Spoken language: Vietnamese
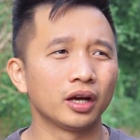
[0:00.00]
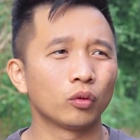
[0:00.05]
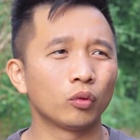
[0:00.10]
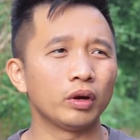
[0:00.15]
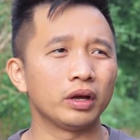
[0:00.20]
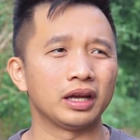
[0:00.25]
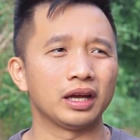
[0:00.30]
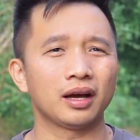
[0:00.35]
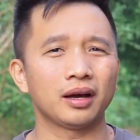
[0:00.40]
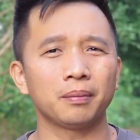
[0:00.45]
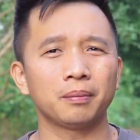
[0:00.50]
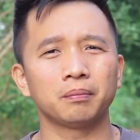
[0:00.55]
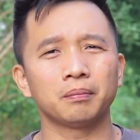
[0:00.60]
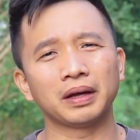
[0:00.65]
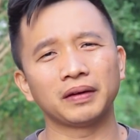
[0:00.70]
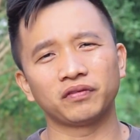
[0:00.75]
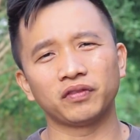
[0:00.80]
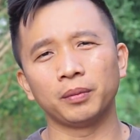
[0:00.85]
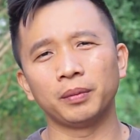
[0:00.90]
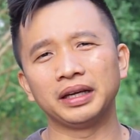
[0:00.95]
Quỷ uh,
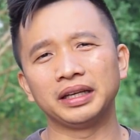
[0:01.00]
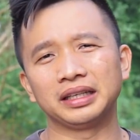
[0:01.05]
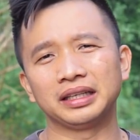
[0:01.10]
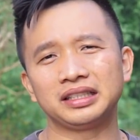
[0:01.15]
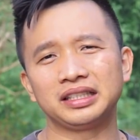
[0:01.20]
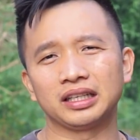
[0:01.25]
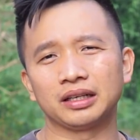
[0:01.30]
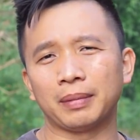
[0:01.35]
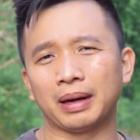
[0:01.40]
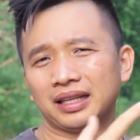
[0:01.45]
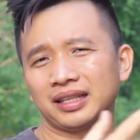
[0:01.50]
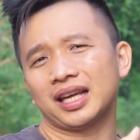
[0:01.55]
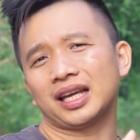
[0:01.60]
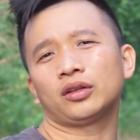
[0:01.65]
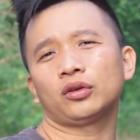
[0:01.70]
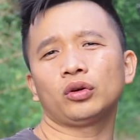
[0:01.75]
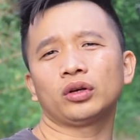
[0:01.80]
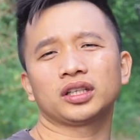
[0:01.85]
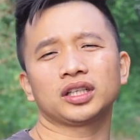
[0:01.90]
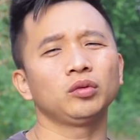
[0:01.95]
bật vào mình chỉ bắn ra
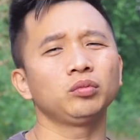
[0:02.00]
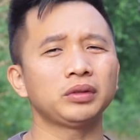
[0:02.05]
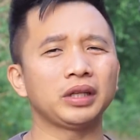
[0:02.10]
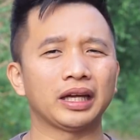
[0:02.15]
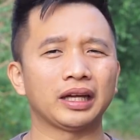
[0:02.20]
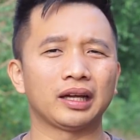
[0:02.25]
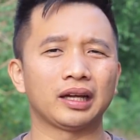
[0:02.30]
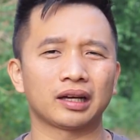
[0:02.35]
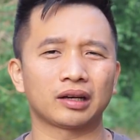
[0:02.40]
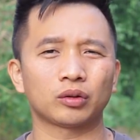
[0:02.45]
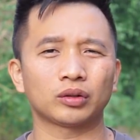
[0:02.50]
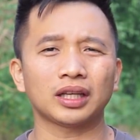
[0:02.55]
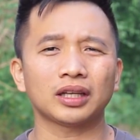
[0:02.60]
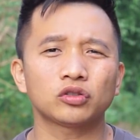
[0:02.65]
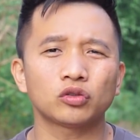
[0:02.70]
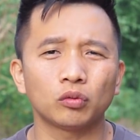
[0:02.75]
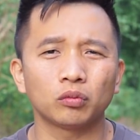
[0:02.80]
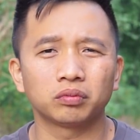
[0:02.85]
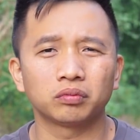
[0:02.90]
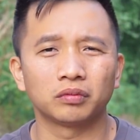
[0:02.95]
thôi, không thể có tác
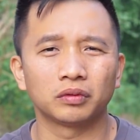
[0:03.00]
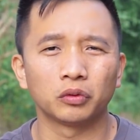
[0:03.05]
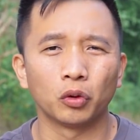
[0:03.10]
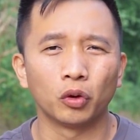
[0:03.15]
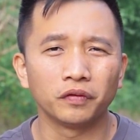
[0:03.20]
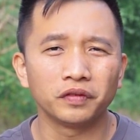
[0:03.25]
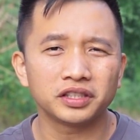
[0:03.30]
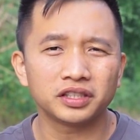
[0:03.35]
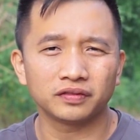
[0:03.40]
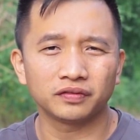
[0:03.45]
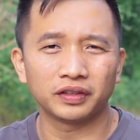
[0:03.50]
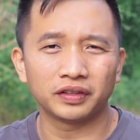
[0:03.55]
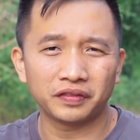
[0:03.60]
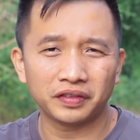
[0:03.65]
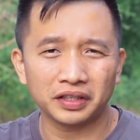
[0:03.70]
dụng đối với với,